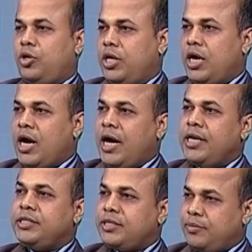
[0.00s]
হয়
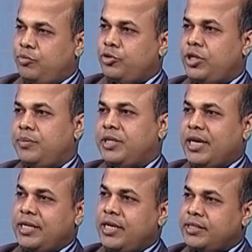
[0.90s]
হাড়ের যেটা আমি বলছিলাম যে
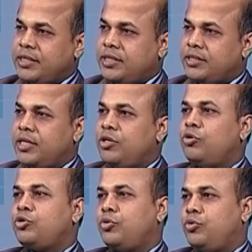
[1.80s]
কাটিলেস আস্তে আস্তে
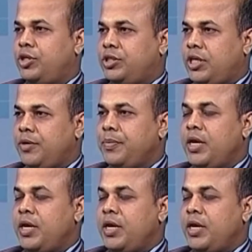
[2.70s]
ইরোশন হয়ে যায়